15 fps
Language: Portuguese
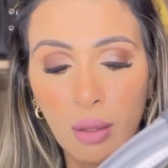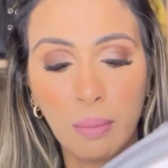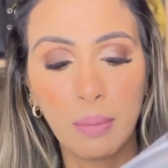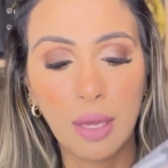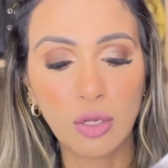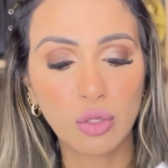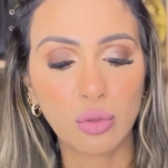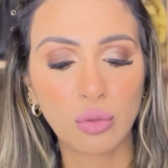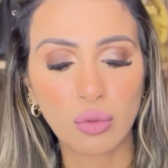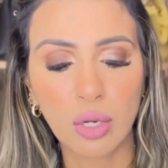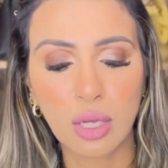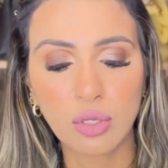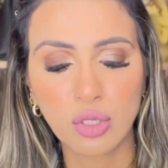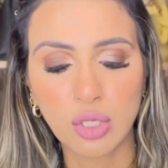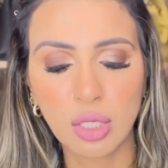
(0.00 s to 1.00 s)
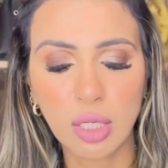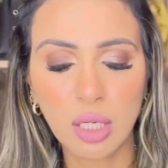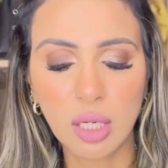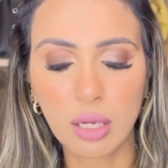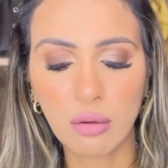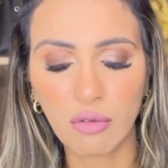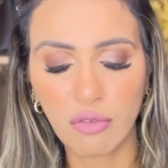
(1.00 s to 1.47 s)
Bem
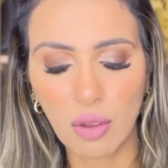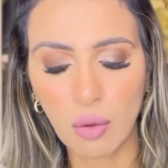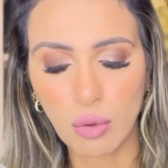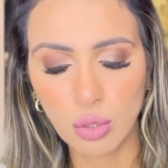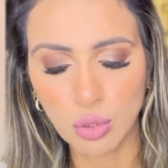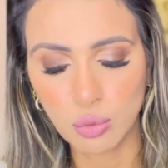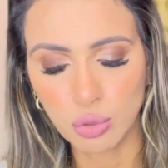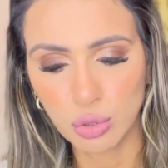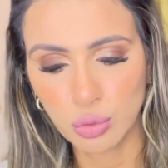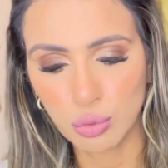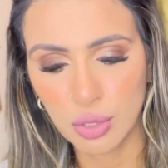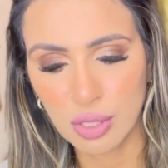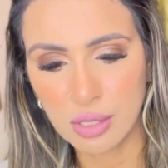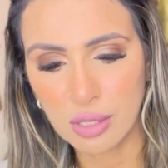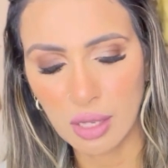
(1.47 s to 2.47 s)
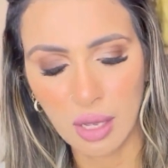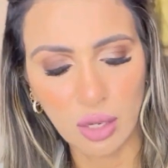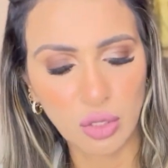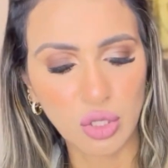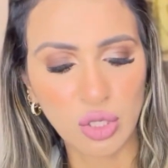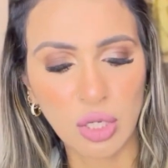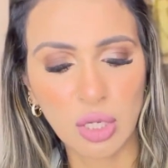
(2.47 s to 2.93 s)
estruturadinha, veio com as costuras
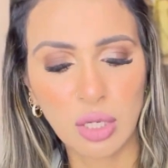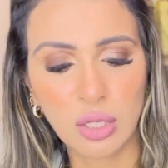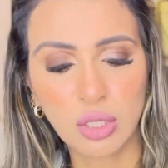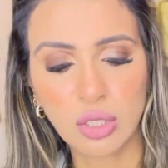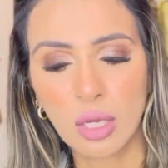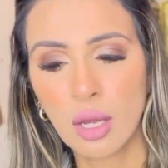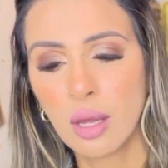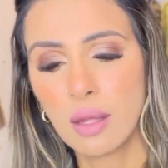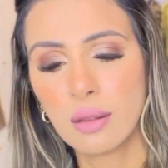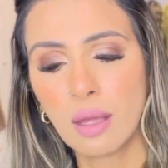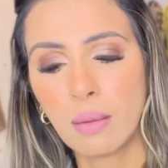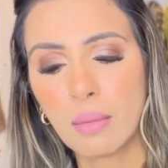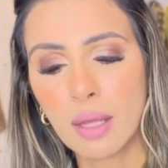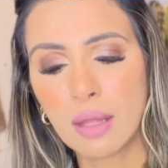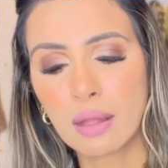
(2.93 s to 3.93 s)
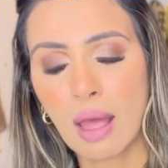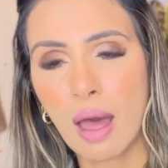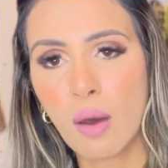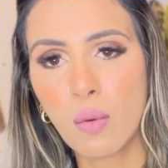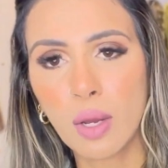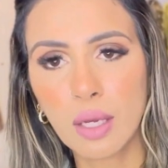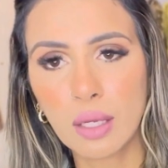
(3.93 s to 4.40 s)
certinhas. Tem
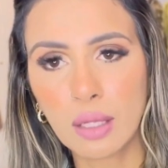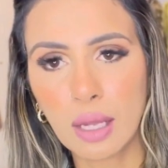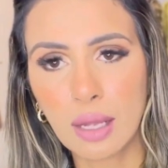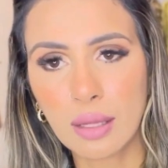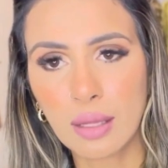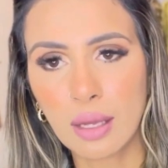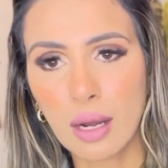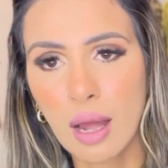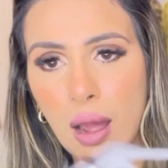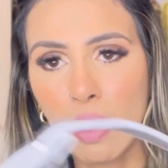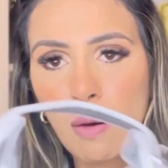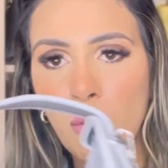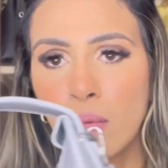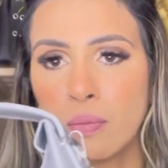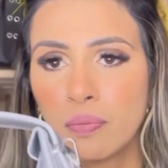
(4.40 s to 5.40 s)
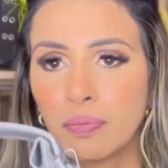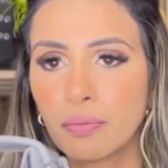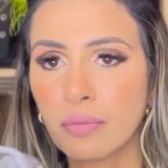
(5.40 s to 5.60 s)
metal aqui na lateral.